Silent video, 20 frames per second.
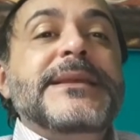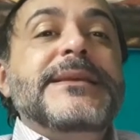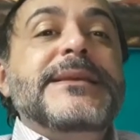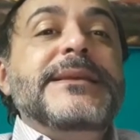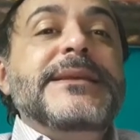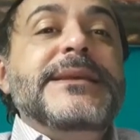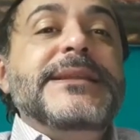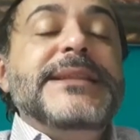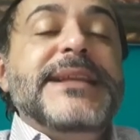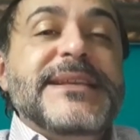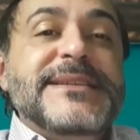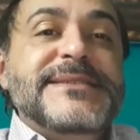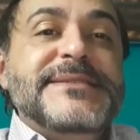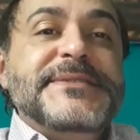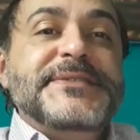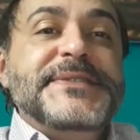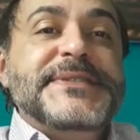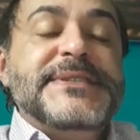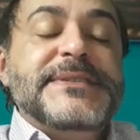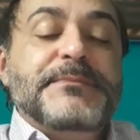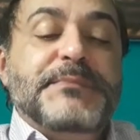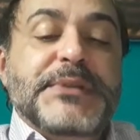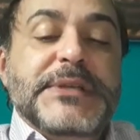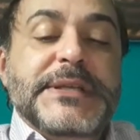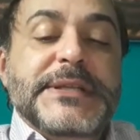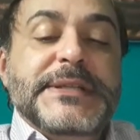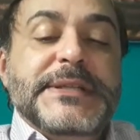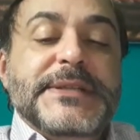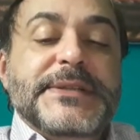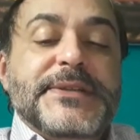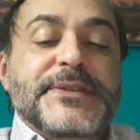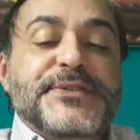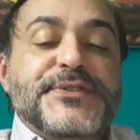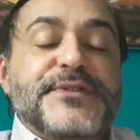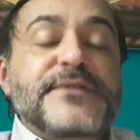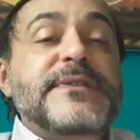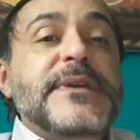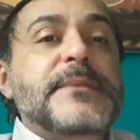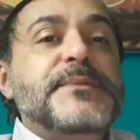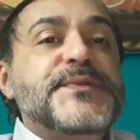E nessa disciplina nós
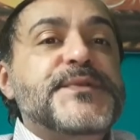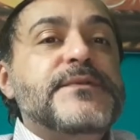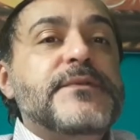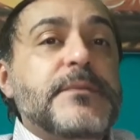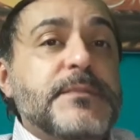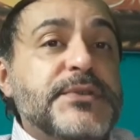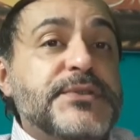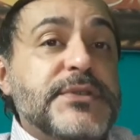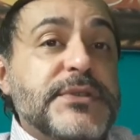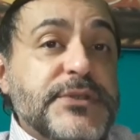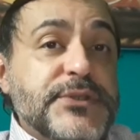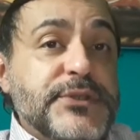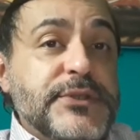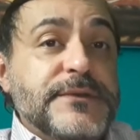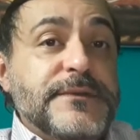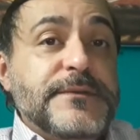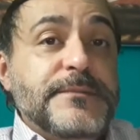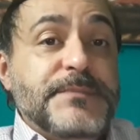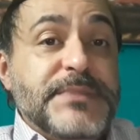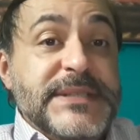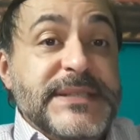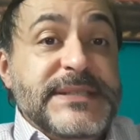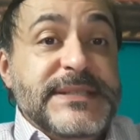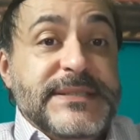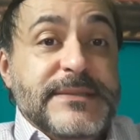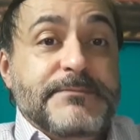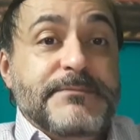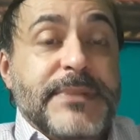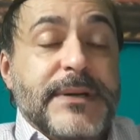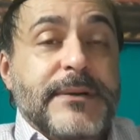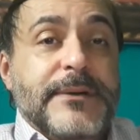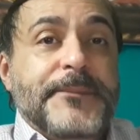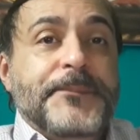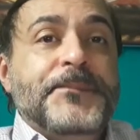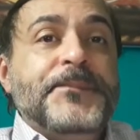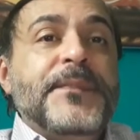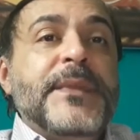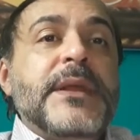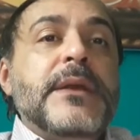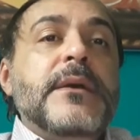tivemos um objetivo principal
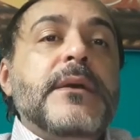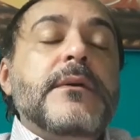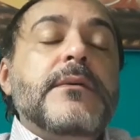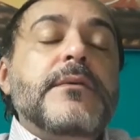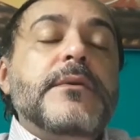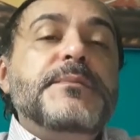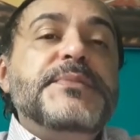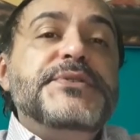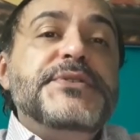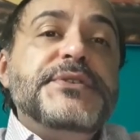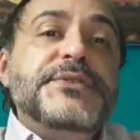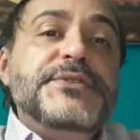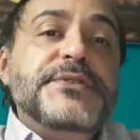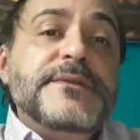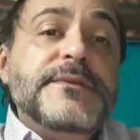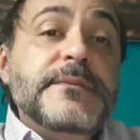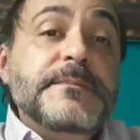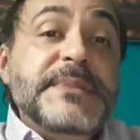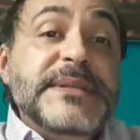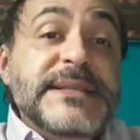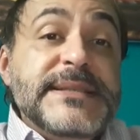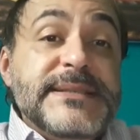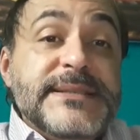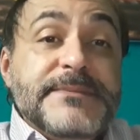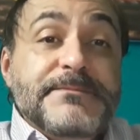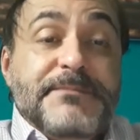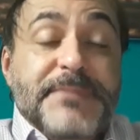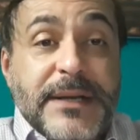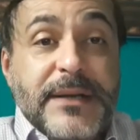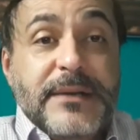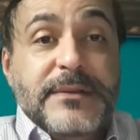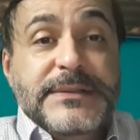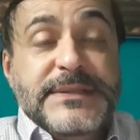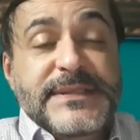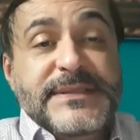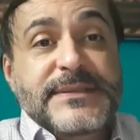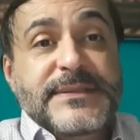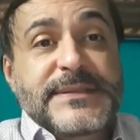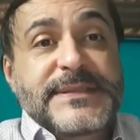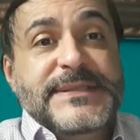o objetivo principal
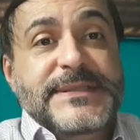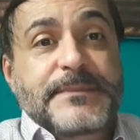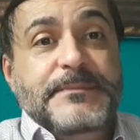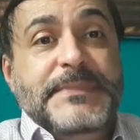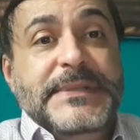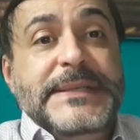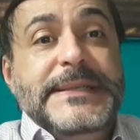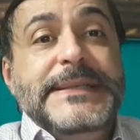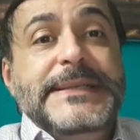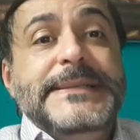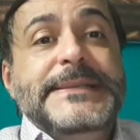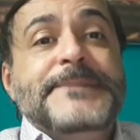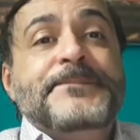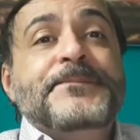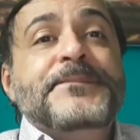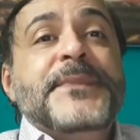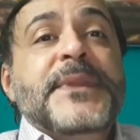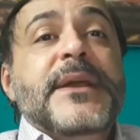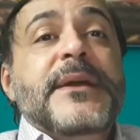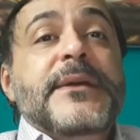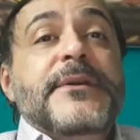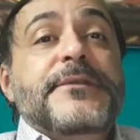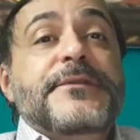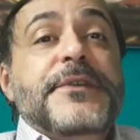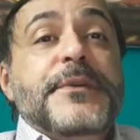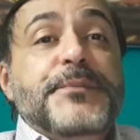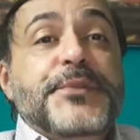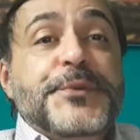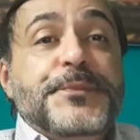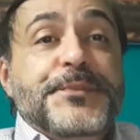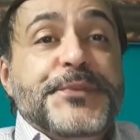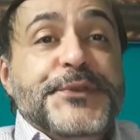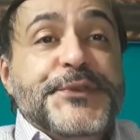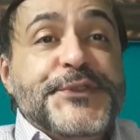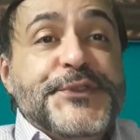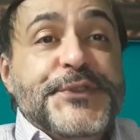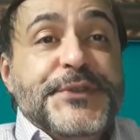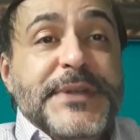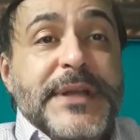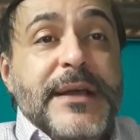dessa disciplina foi
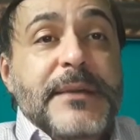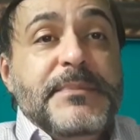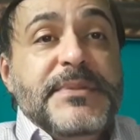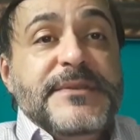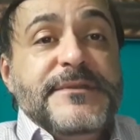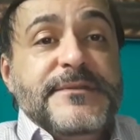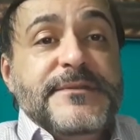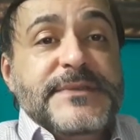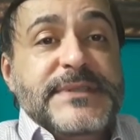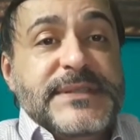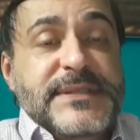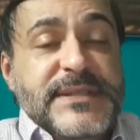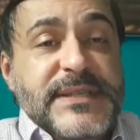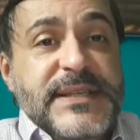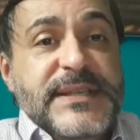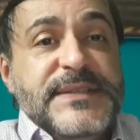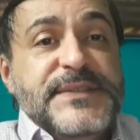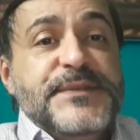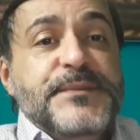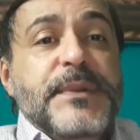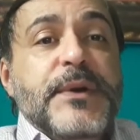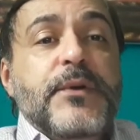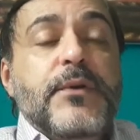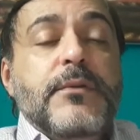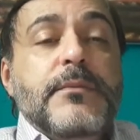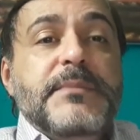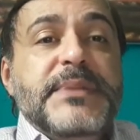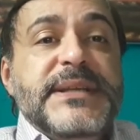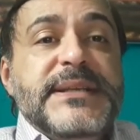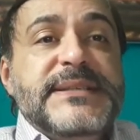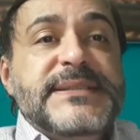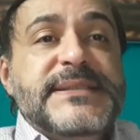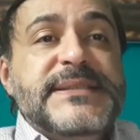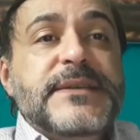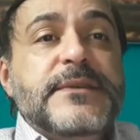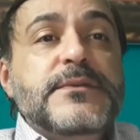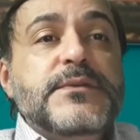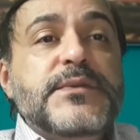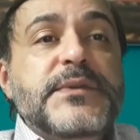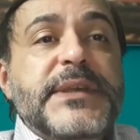proporcionar para vocês uma
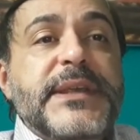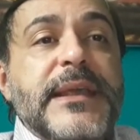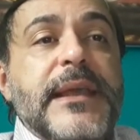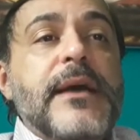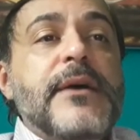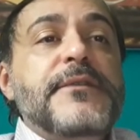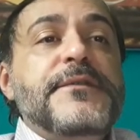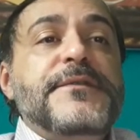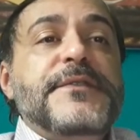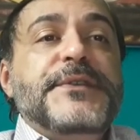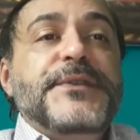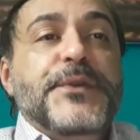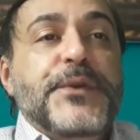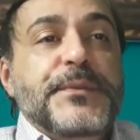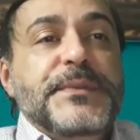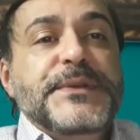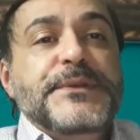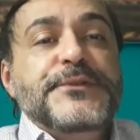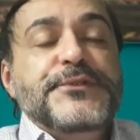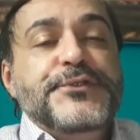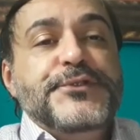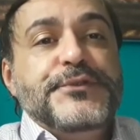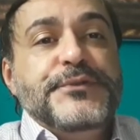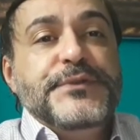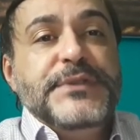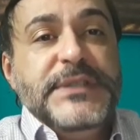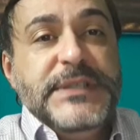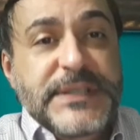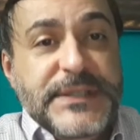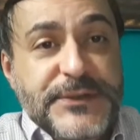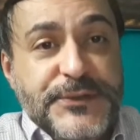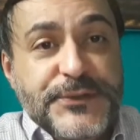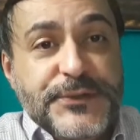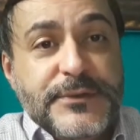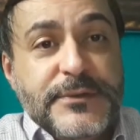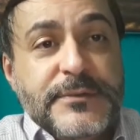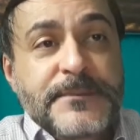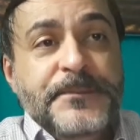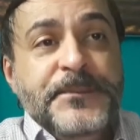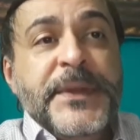compreensão do que é o fenômeno
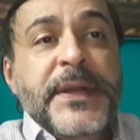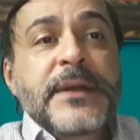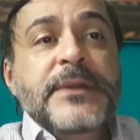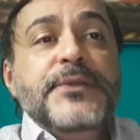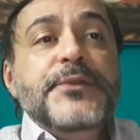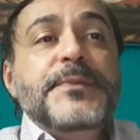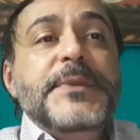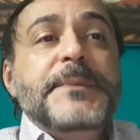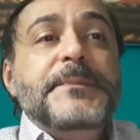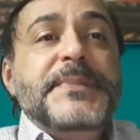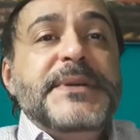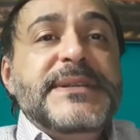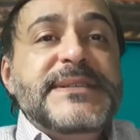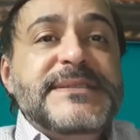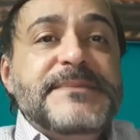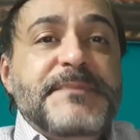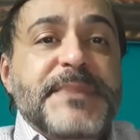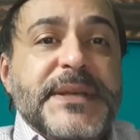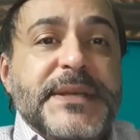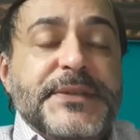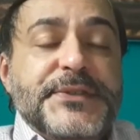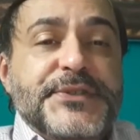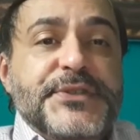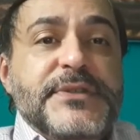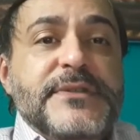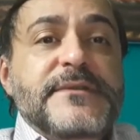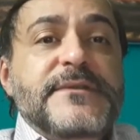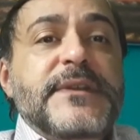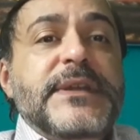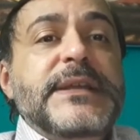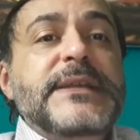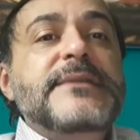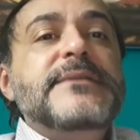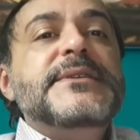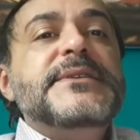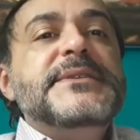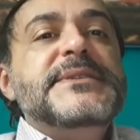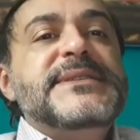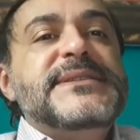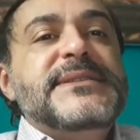jurídico numa perspectiva
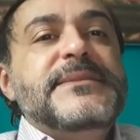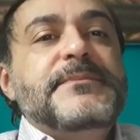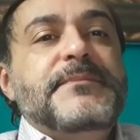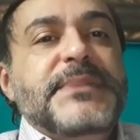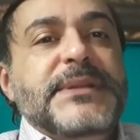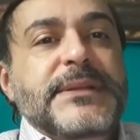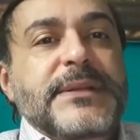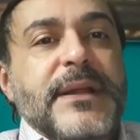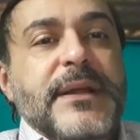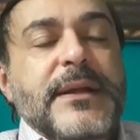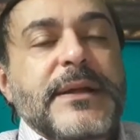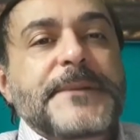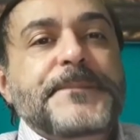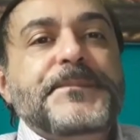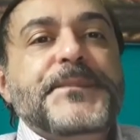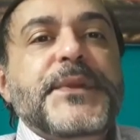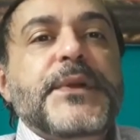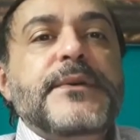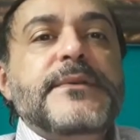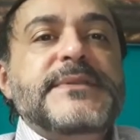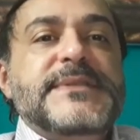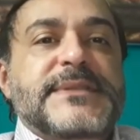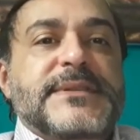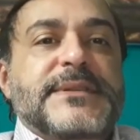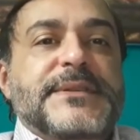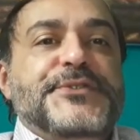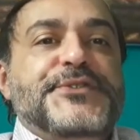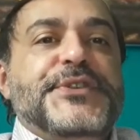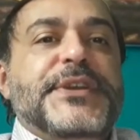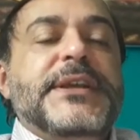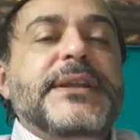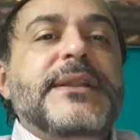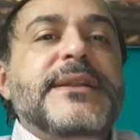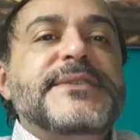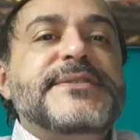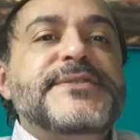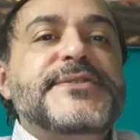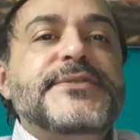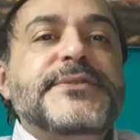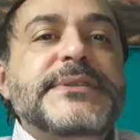interdisciplinar, ou seja,
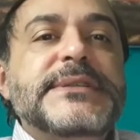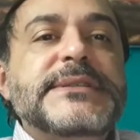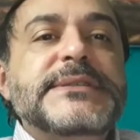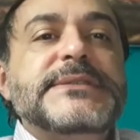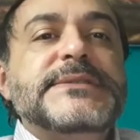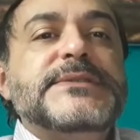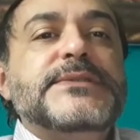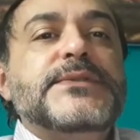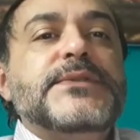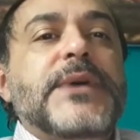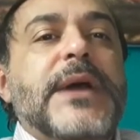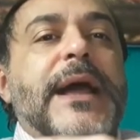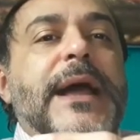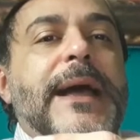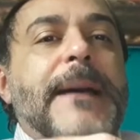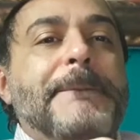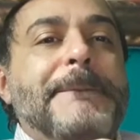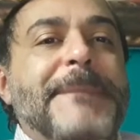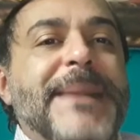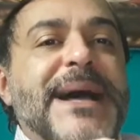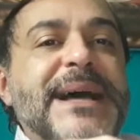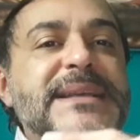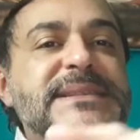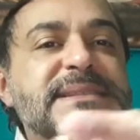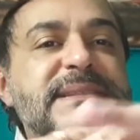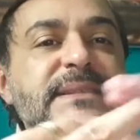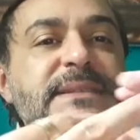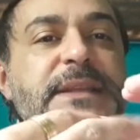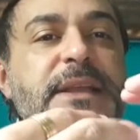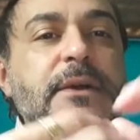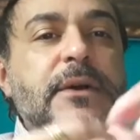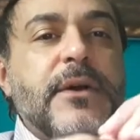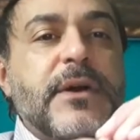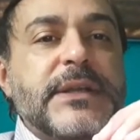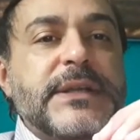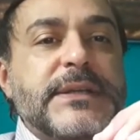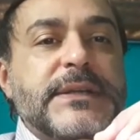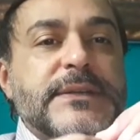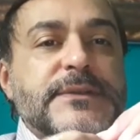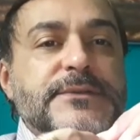relacionando a base
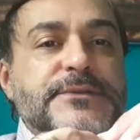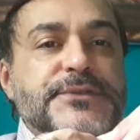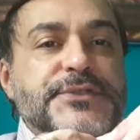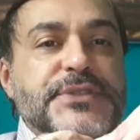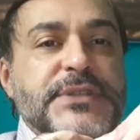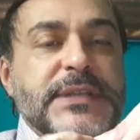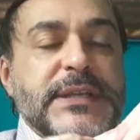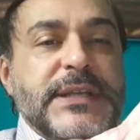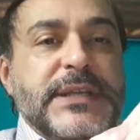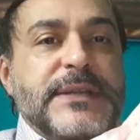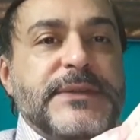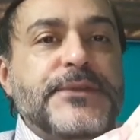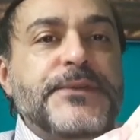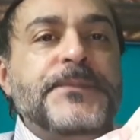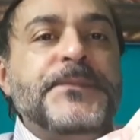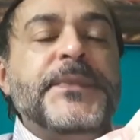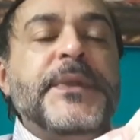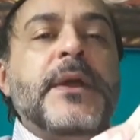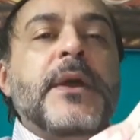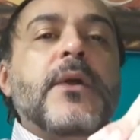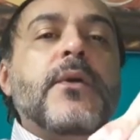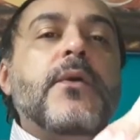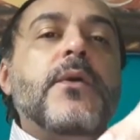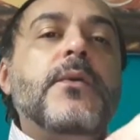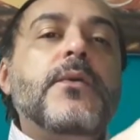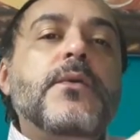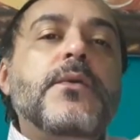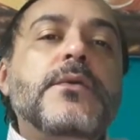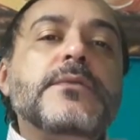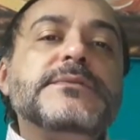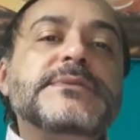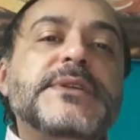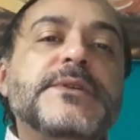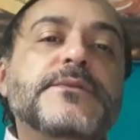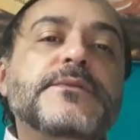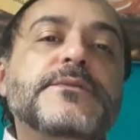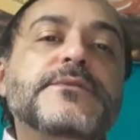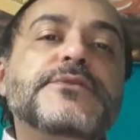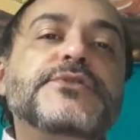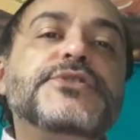teórica do direito com o
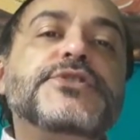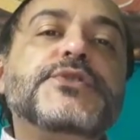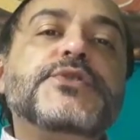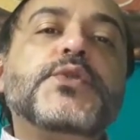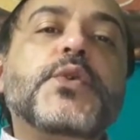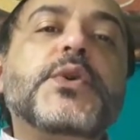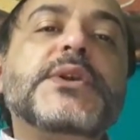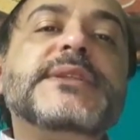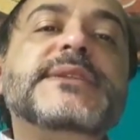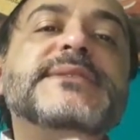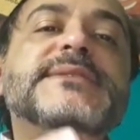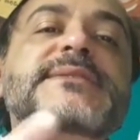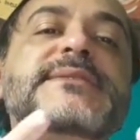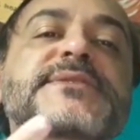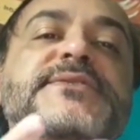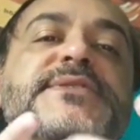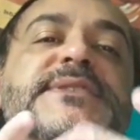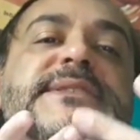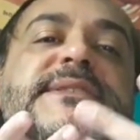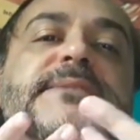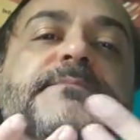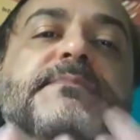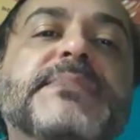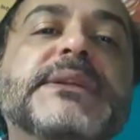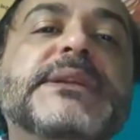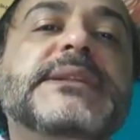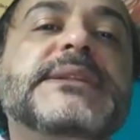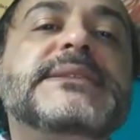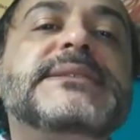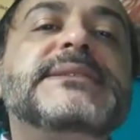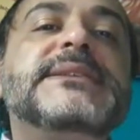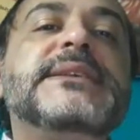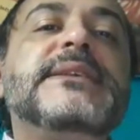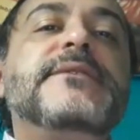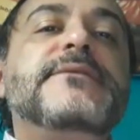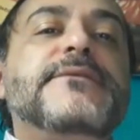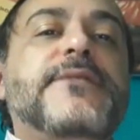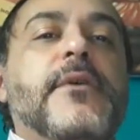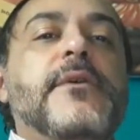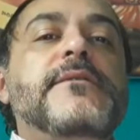conteúdo de todas as disciplinas que
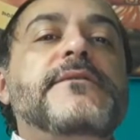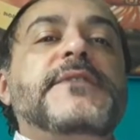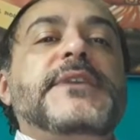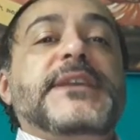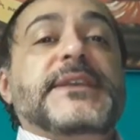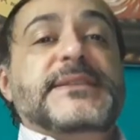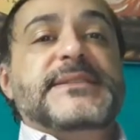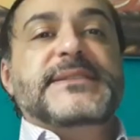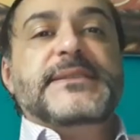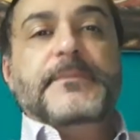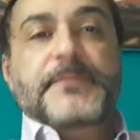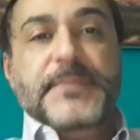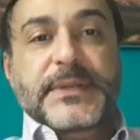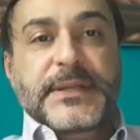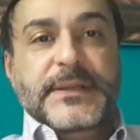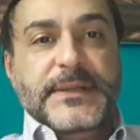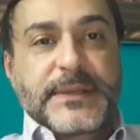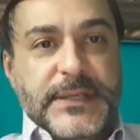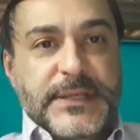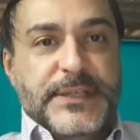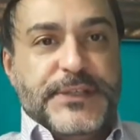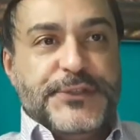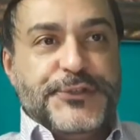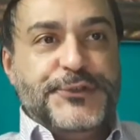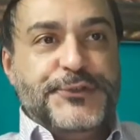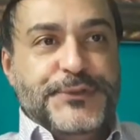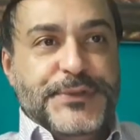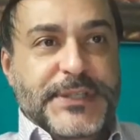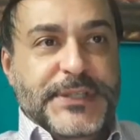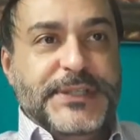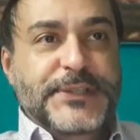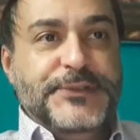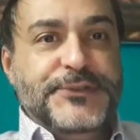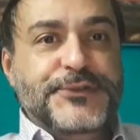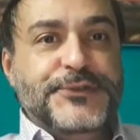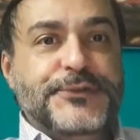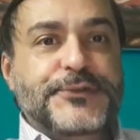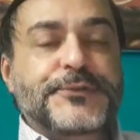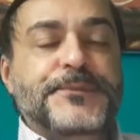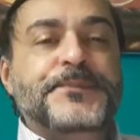envolvem esse aprender
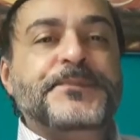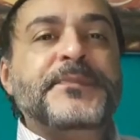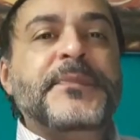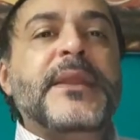jurídico,